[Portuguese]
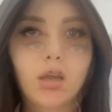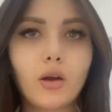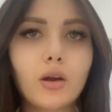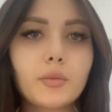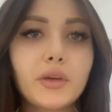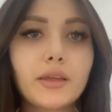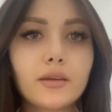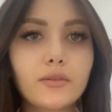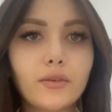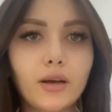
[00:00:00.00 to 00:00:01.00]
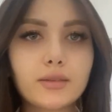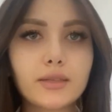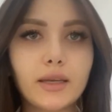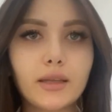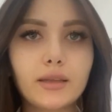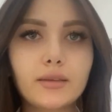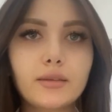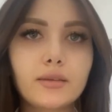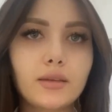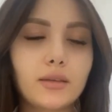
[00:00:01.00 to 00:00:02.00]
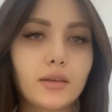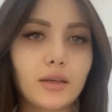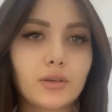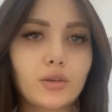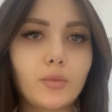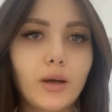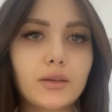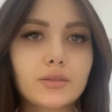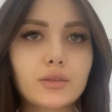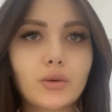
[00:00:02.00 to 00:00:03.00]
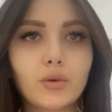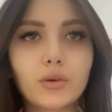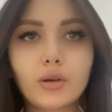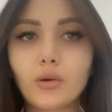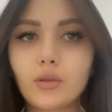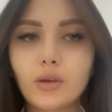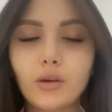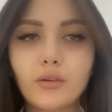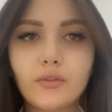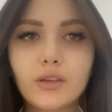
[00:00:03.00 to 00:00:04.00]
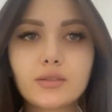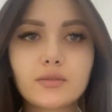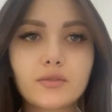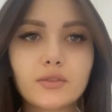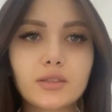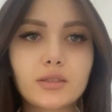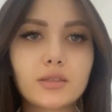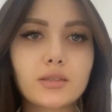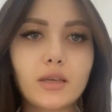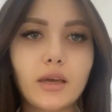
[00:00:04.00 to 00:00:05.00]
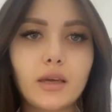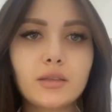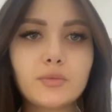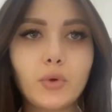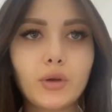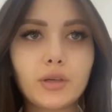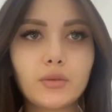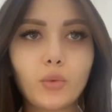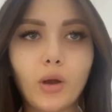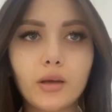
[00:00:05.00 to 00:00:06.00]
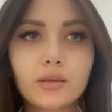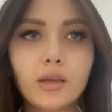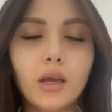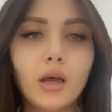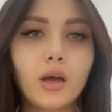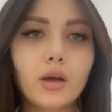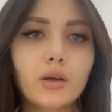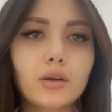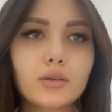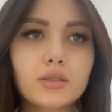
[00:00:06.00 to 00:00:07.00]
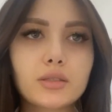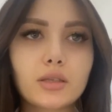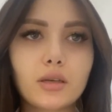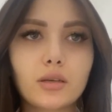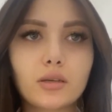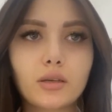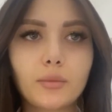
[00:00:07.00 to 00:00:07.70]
Arquivos PDF editados em Acrobat ou OnlyOffice versão 8.1 são compatíveis entre si sem alterar a formatação na edição.